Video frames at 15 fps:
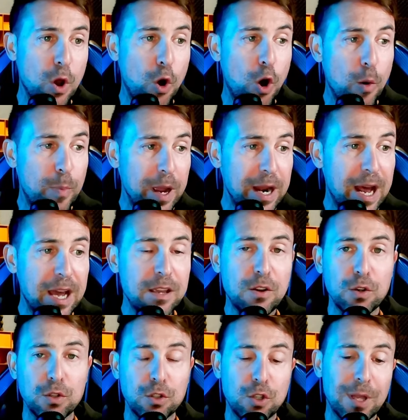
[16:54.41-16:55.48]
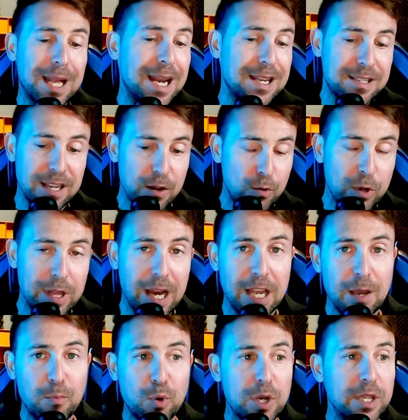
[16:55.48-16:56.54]
OpenAI con toda la seguridad
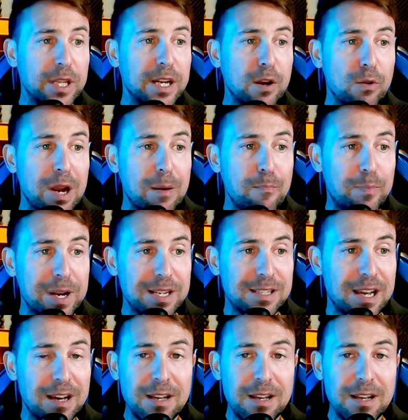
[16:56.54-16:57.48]
que puede tener una empresa